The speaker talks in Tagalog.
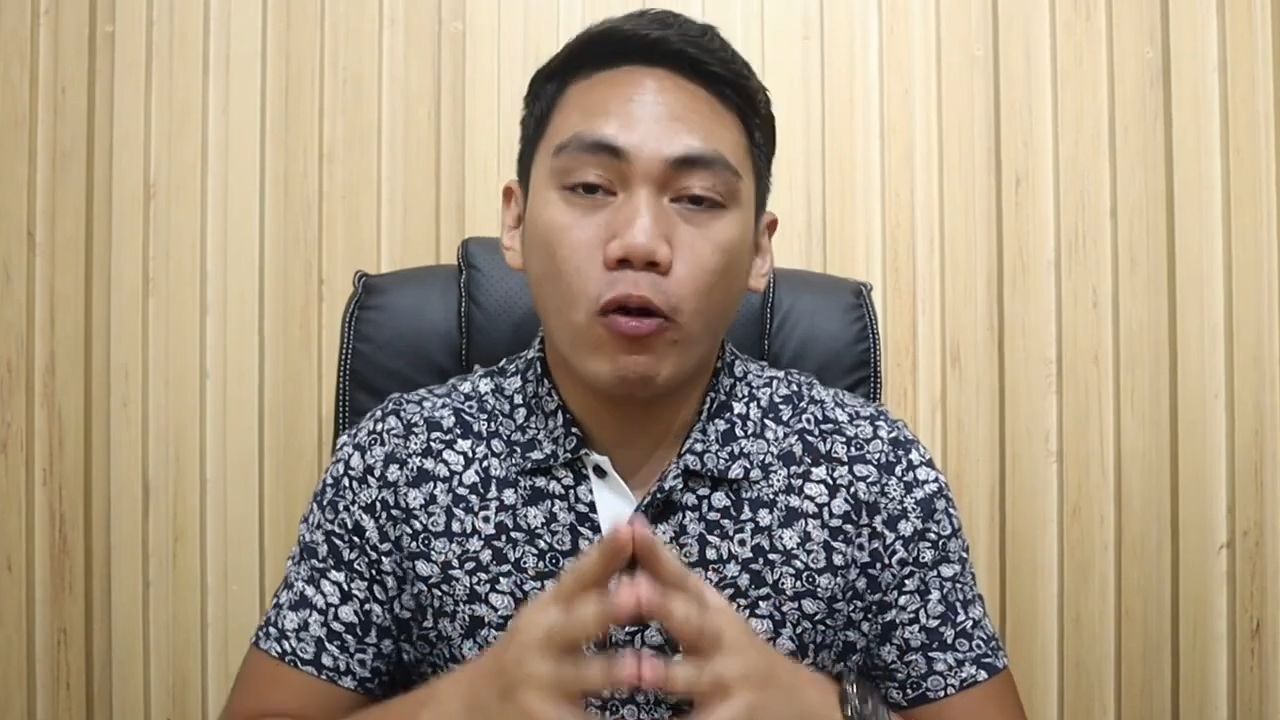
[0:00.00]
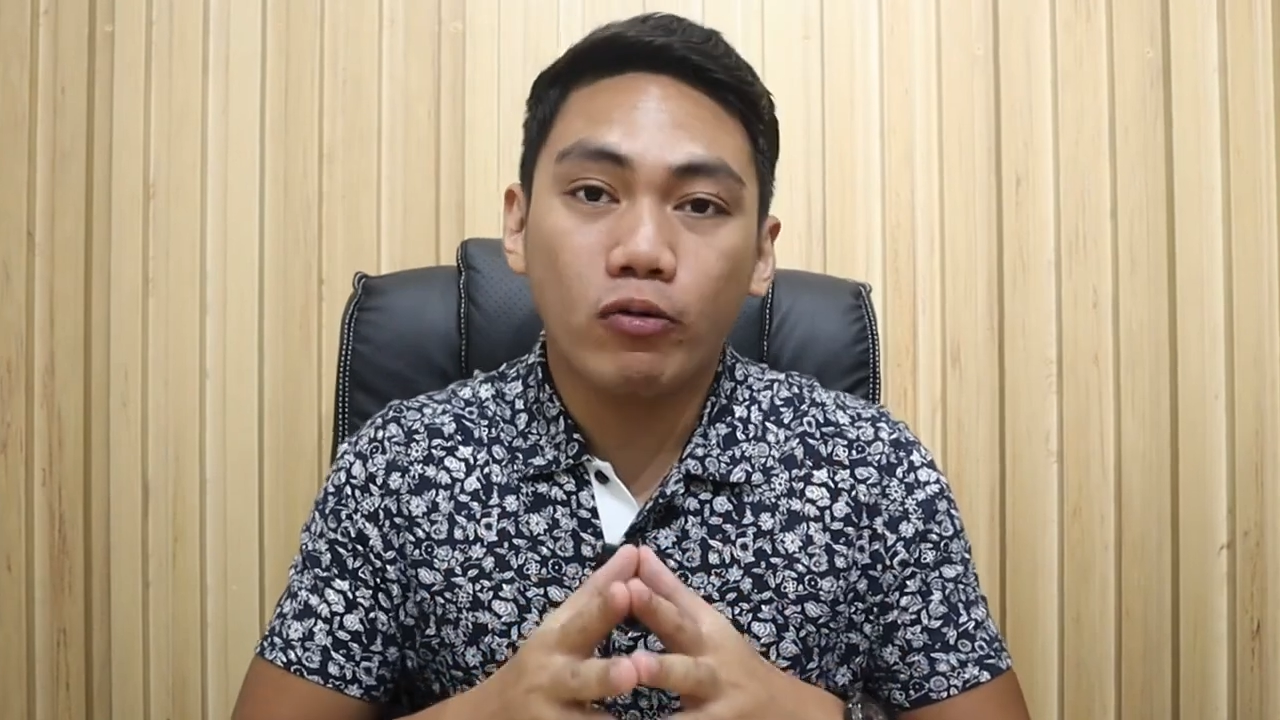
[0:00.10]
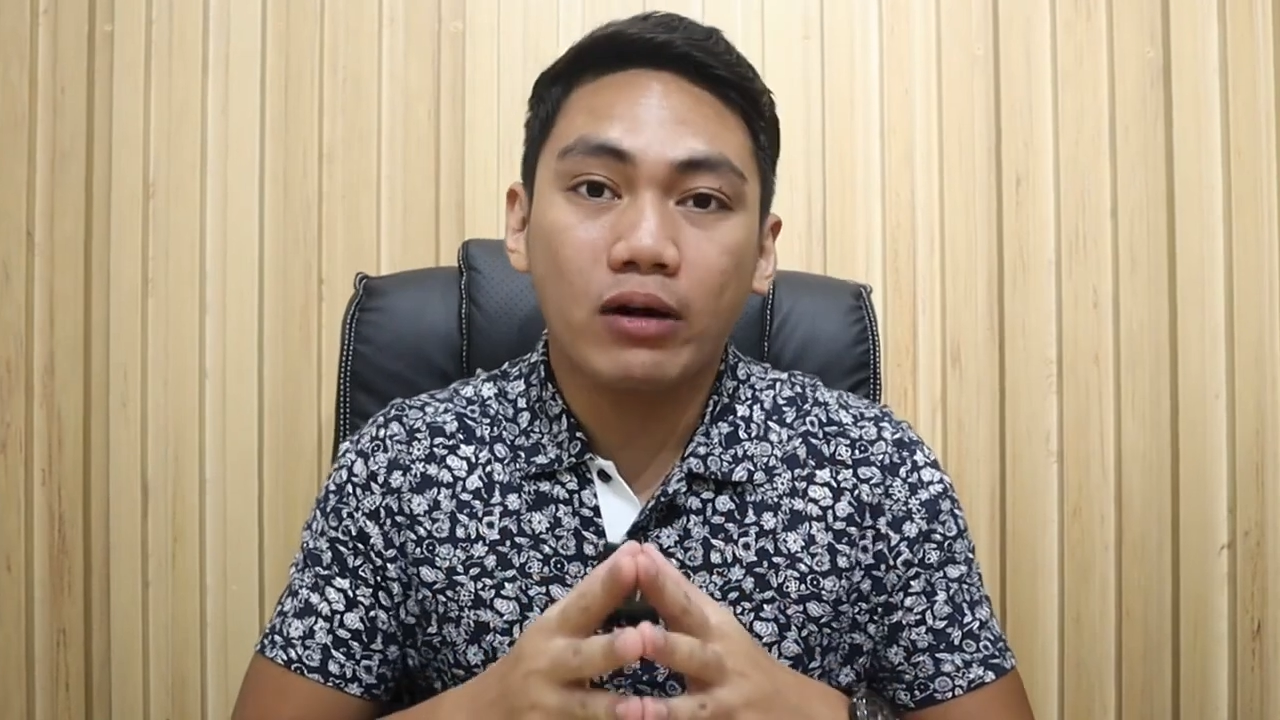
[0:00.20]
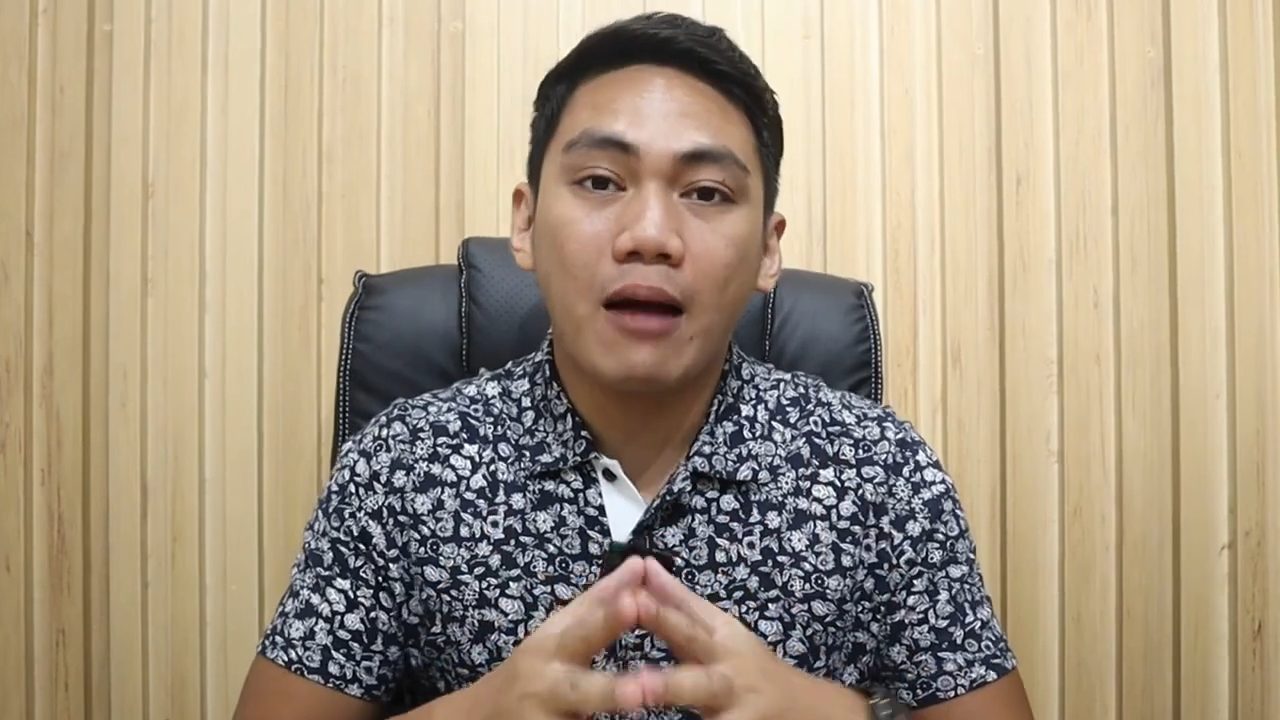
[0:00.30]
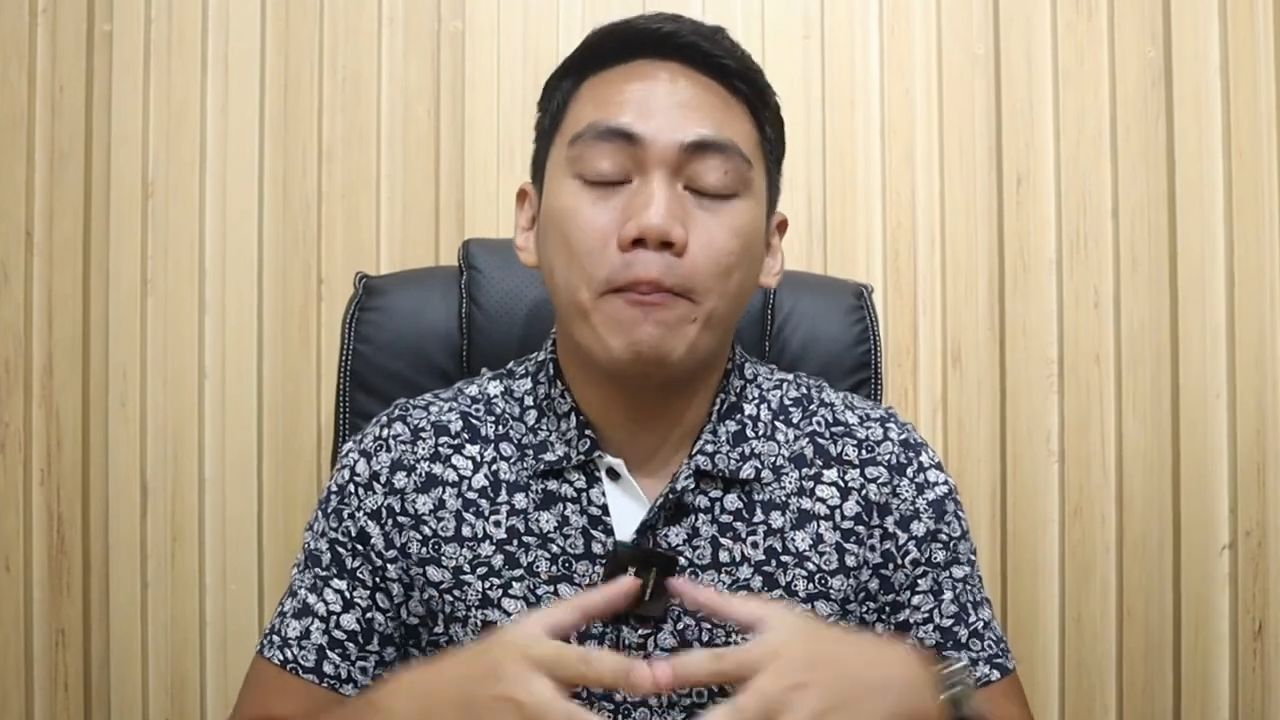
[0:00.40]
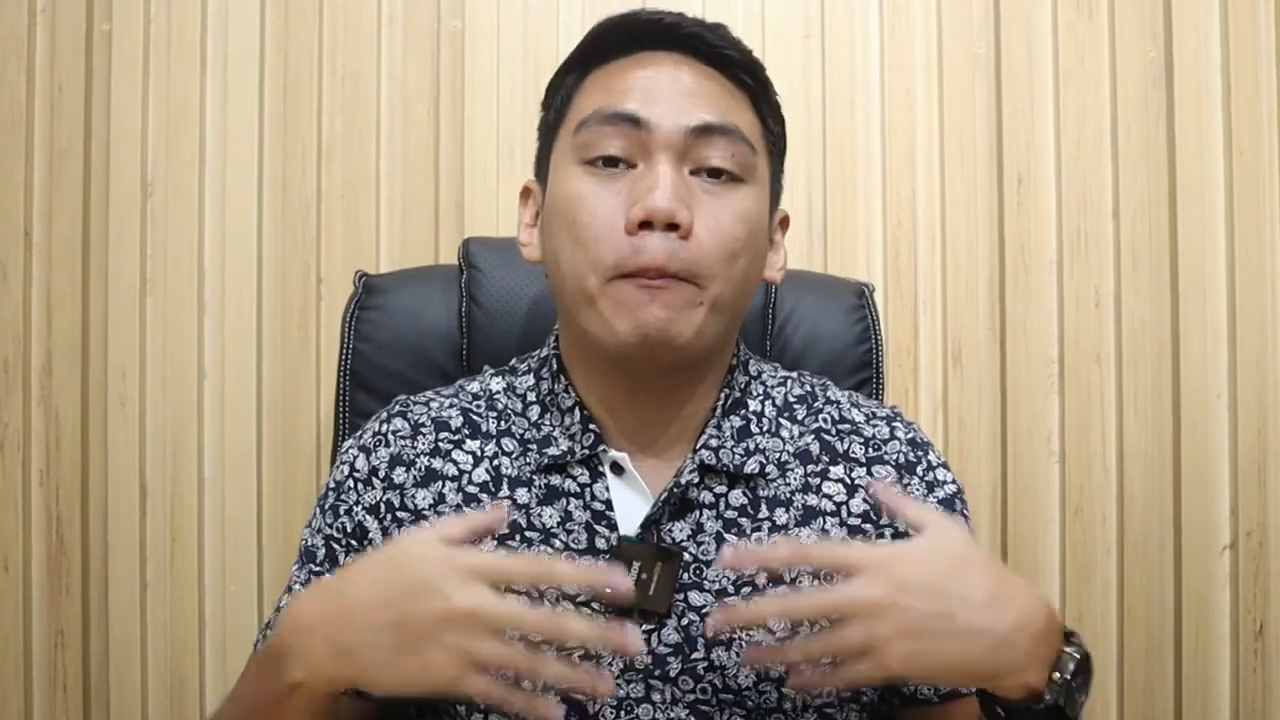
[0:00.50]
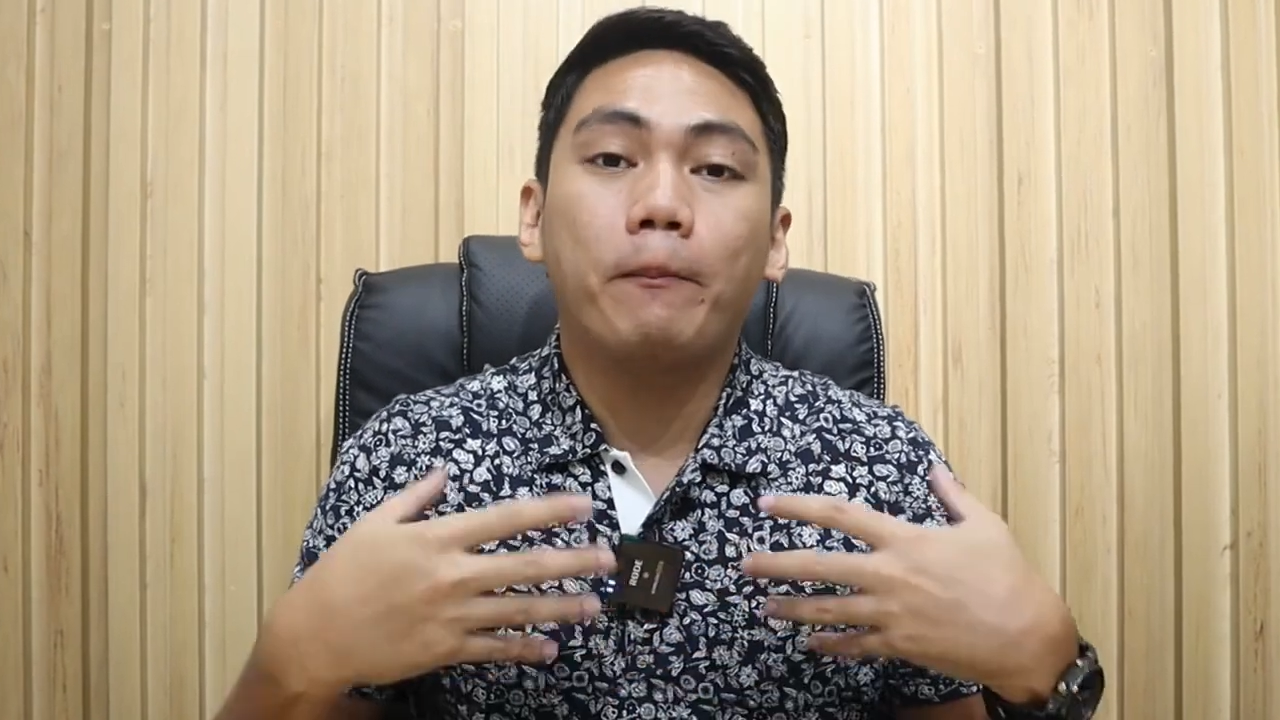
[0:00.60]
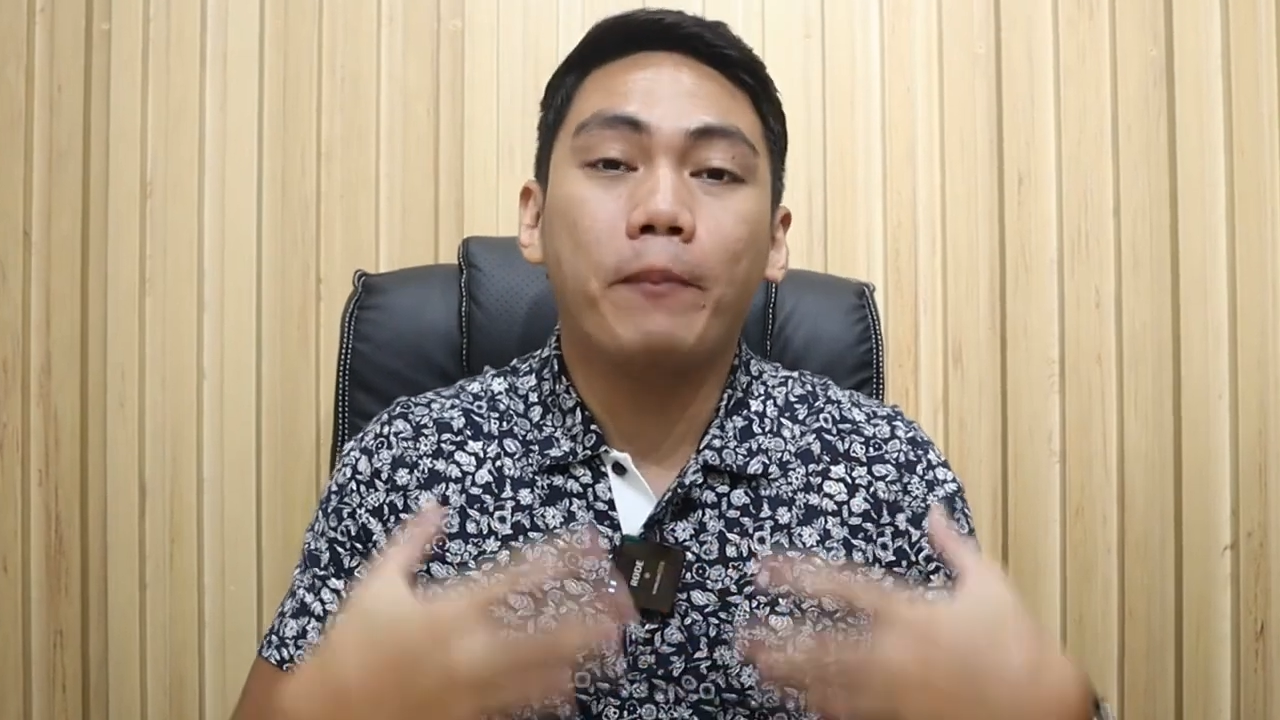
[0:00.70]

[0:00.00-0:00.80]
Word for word: program,